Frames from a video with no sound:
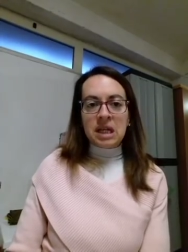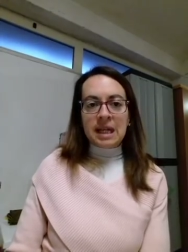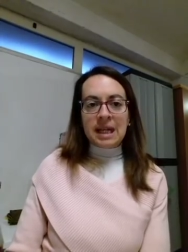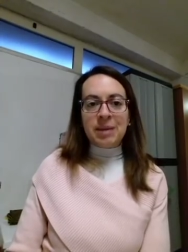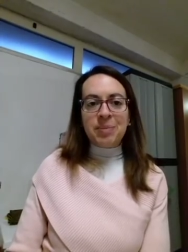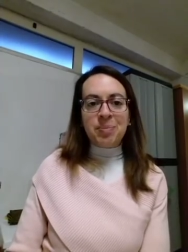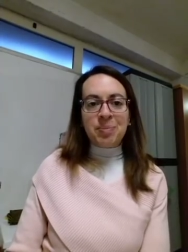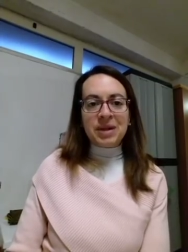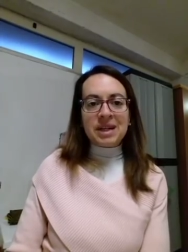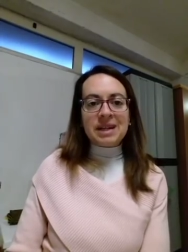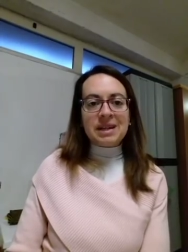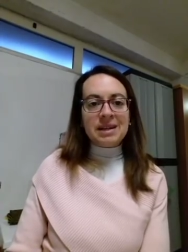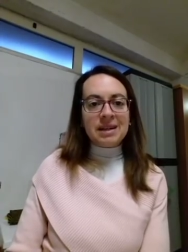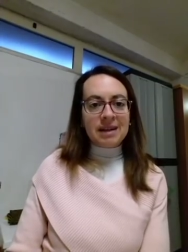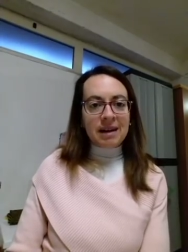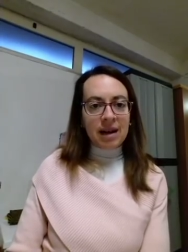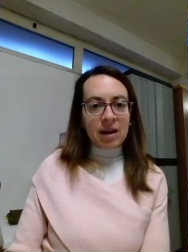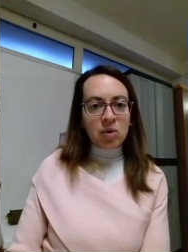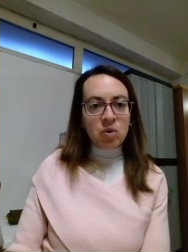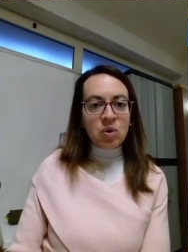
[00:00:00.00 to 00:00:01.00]
e per
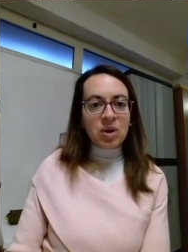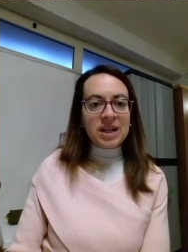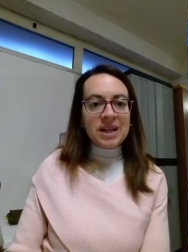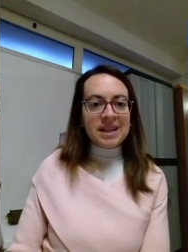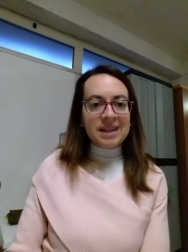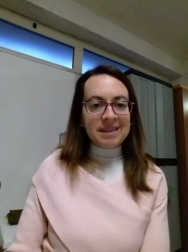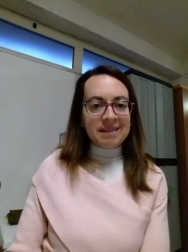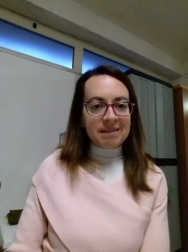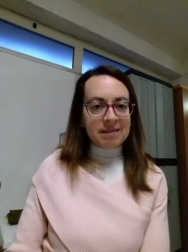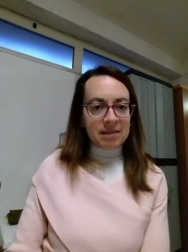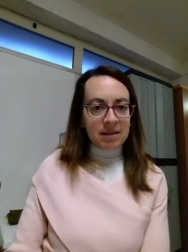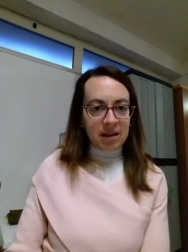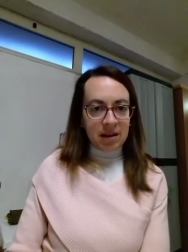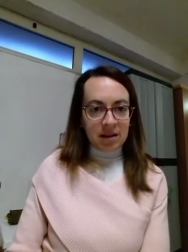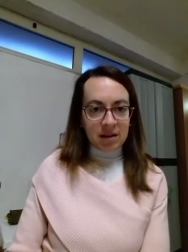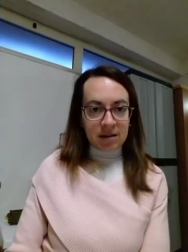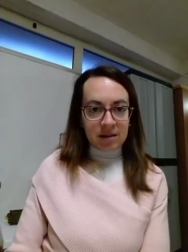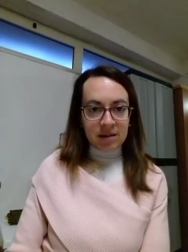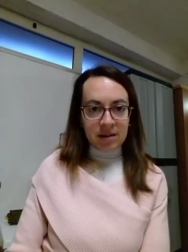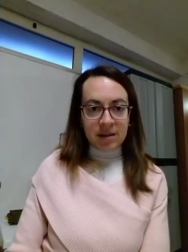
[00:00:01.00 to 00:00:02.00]
le regole
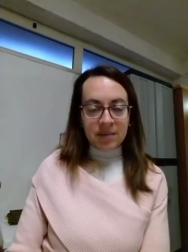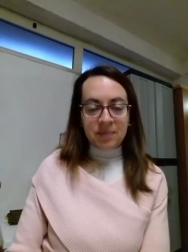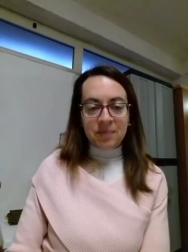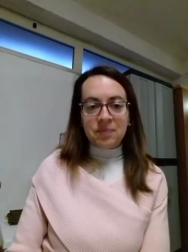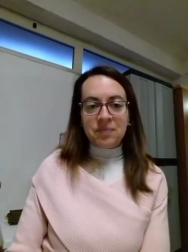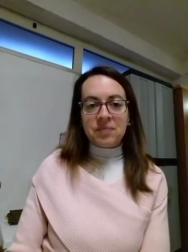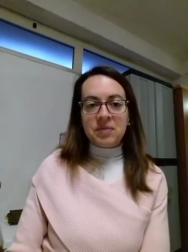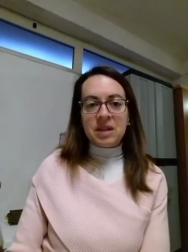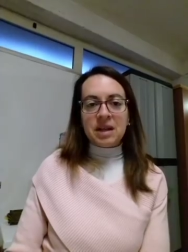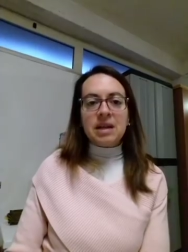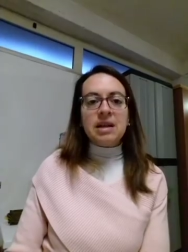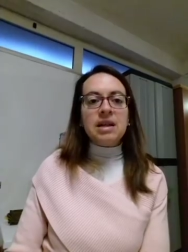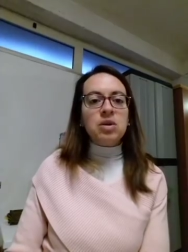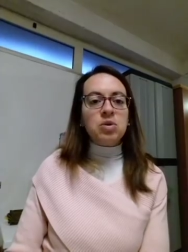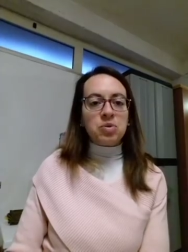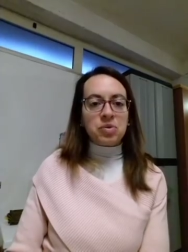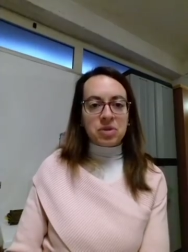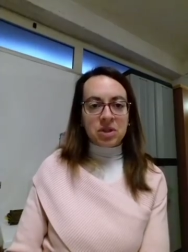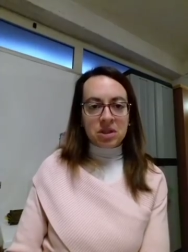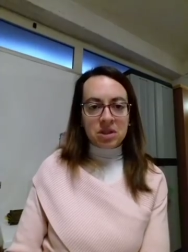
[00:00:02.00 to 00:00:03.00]
interne che li
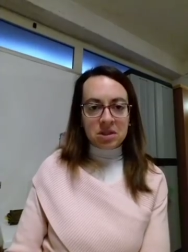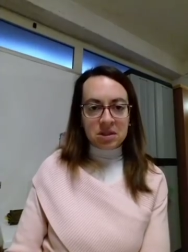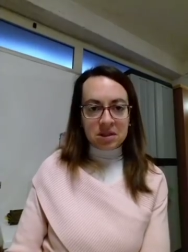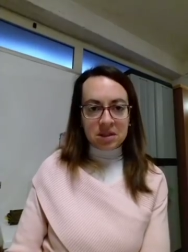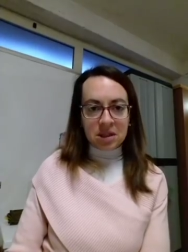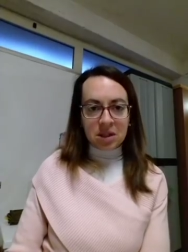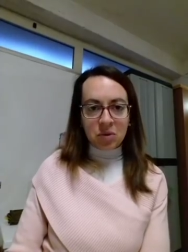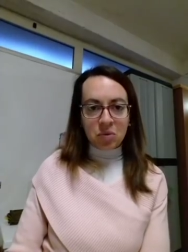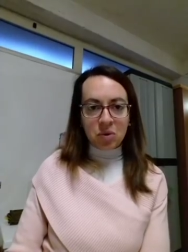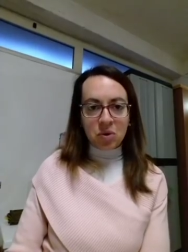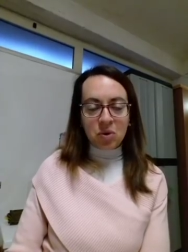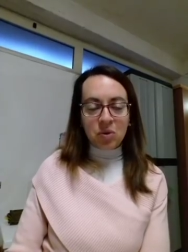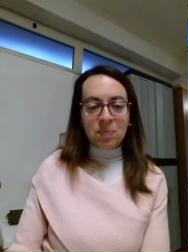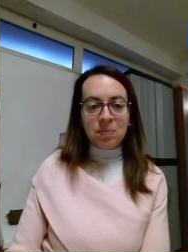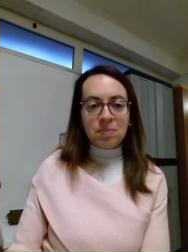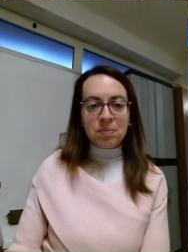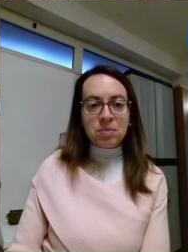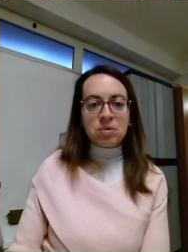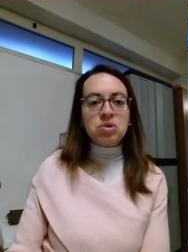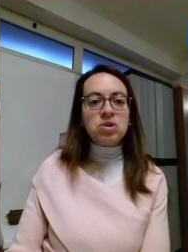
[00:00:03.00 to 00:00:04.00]

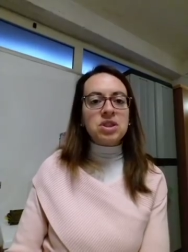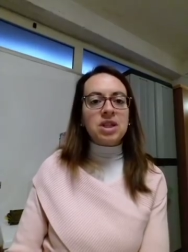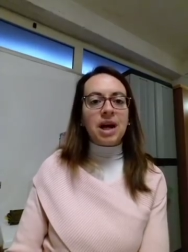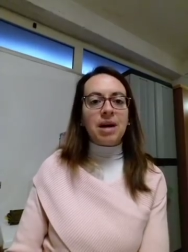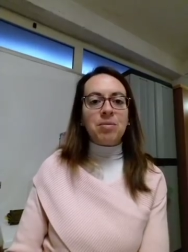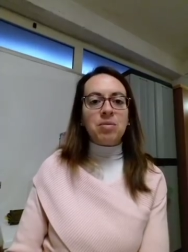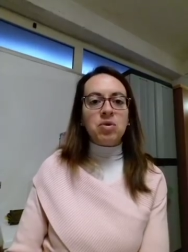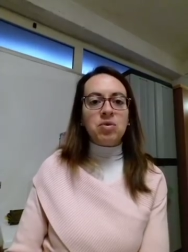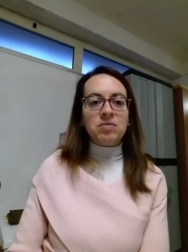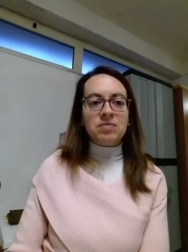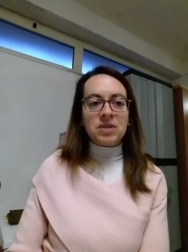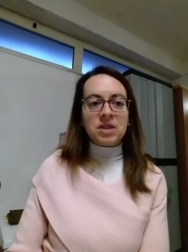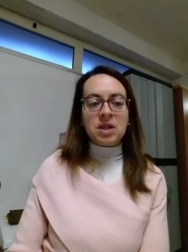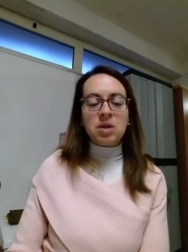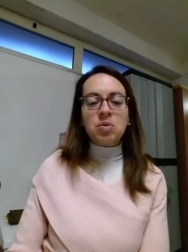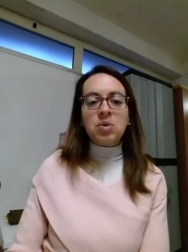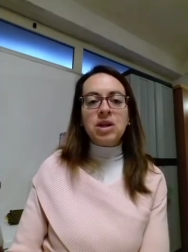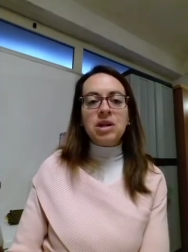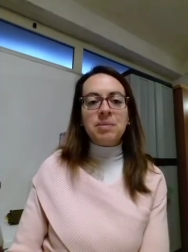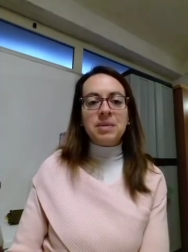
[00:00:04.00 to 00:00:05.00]
contraddistinguono, possiamo
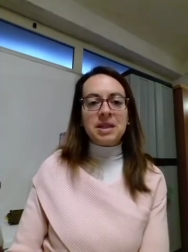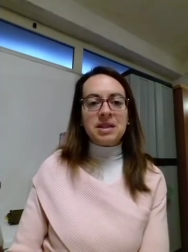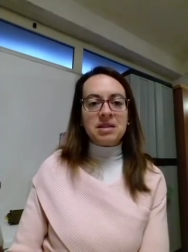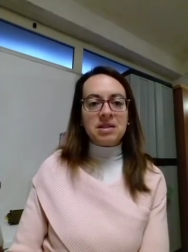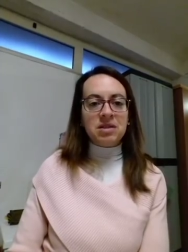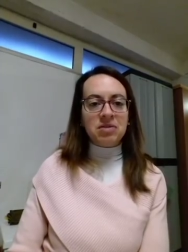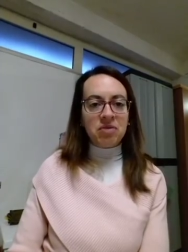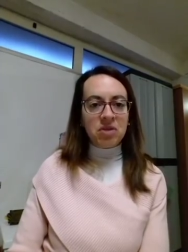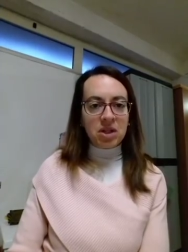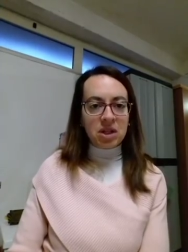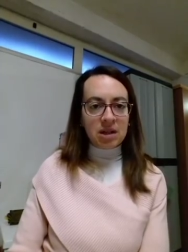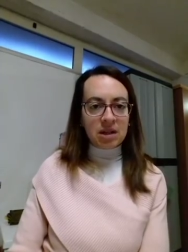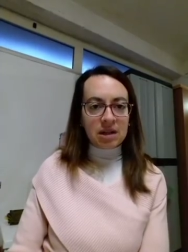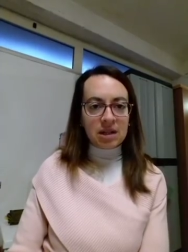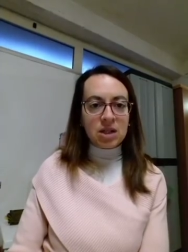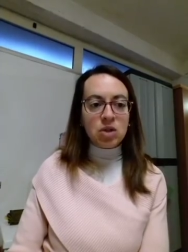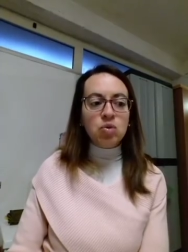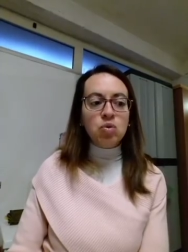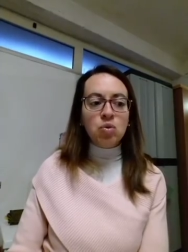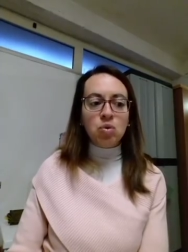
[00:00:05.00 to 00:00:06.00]
tranquillamente
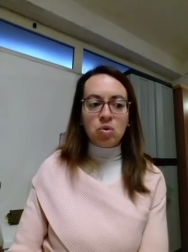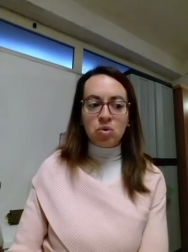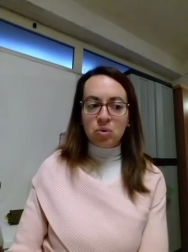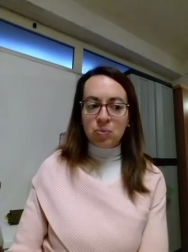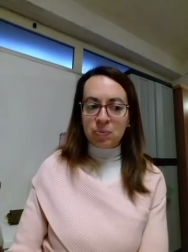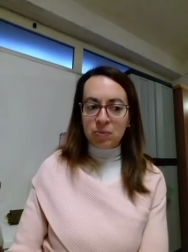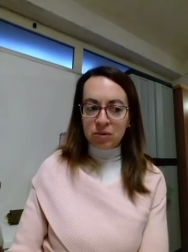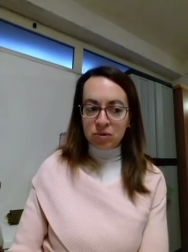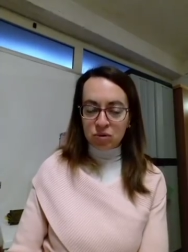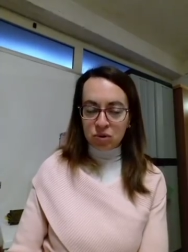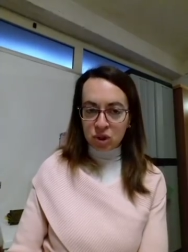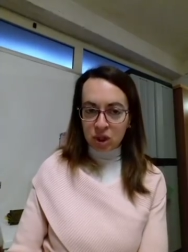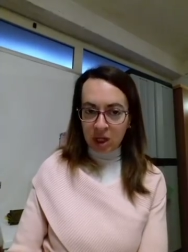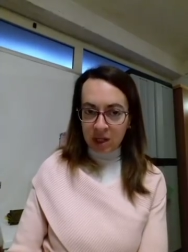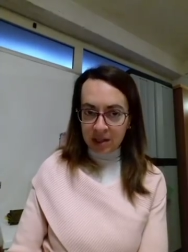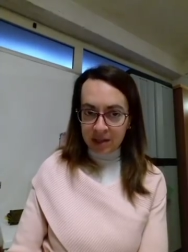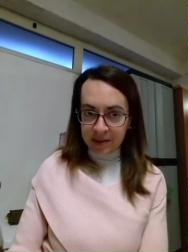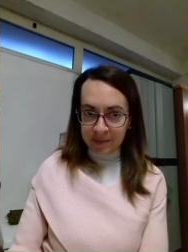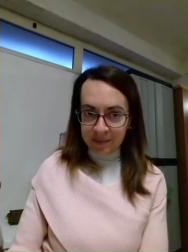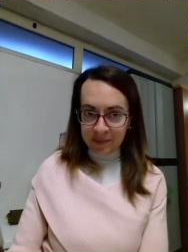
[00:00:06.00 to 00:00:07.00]
definirli un gruppo
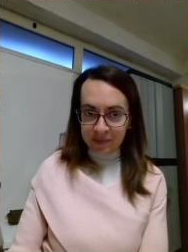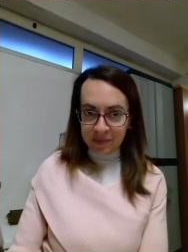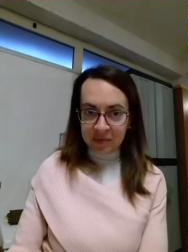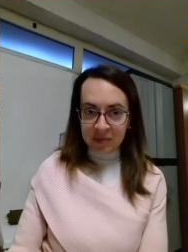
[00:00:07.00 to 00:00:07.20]
sociale.